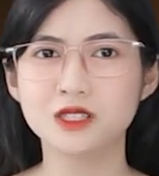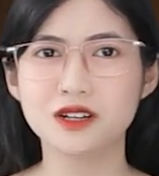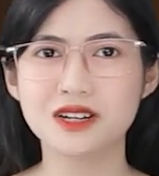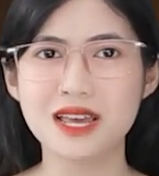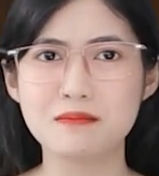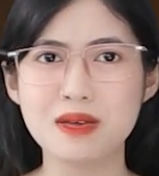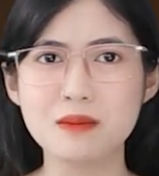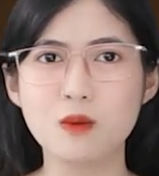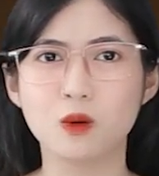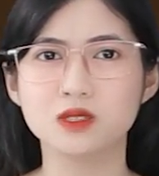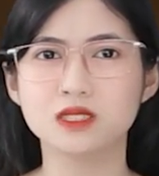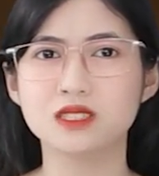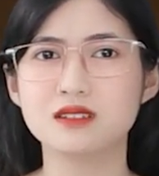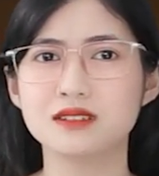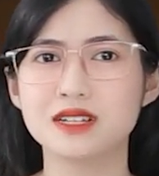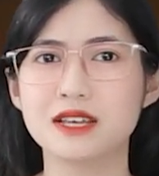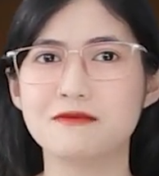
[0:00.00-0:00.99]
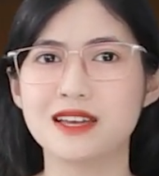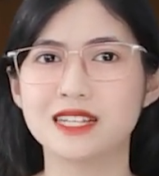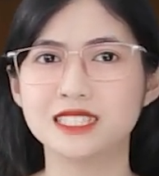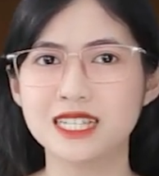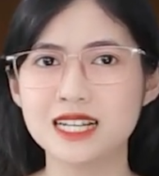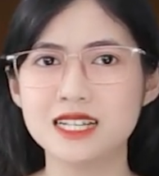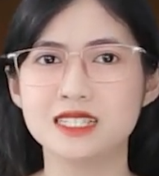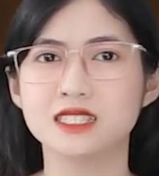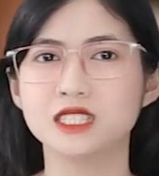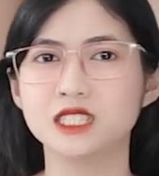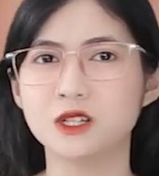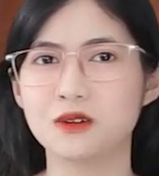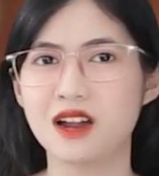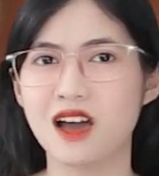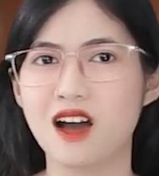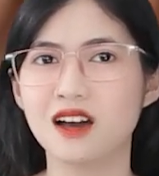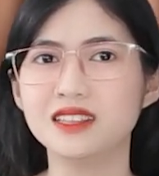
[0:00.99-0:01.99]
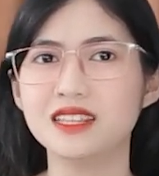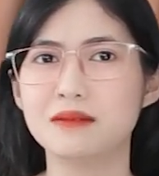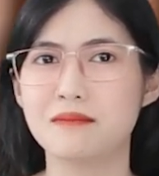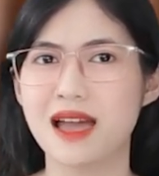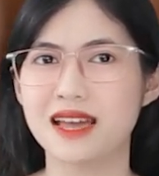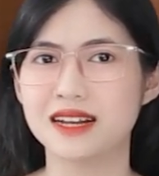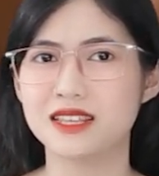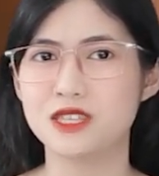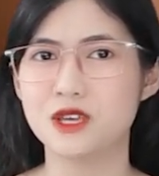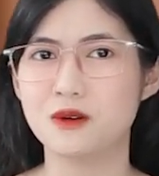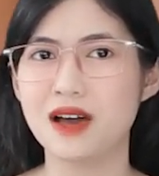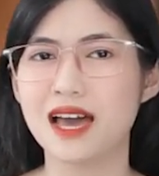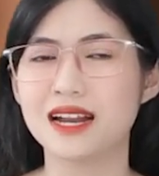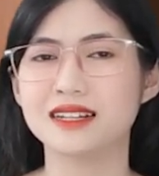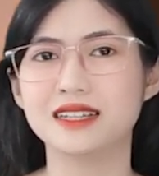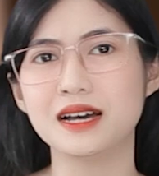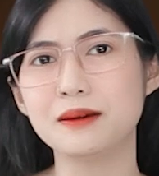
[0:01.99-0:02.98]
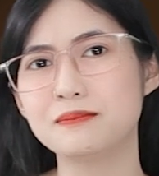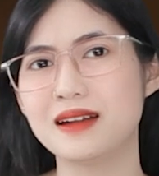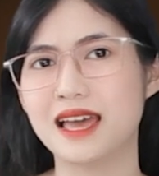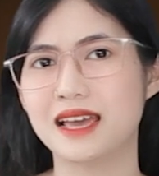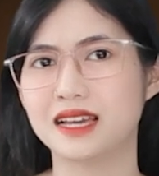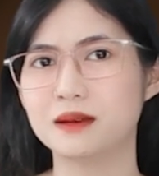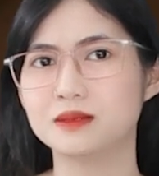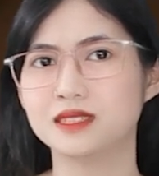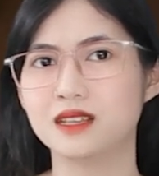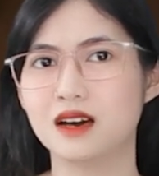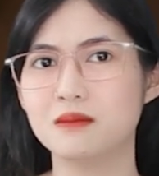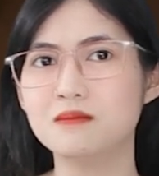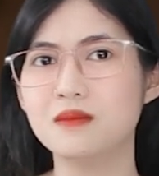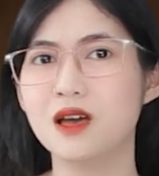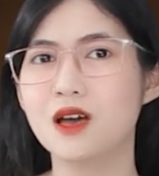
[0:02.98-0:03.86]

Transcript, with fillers: rồi đem mấy bộ xương đi vệ sinh, sau đó thì mang đi diễu hành khắp làng khắp xóm.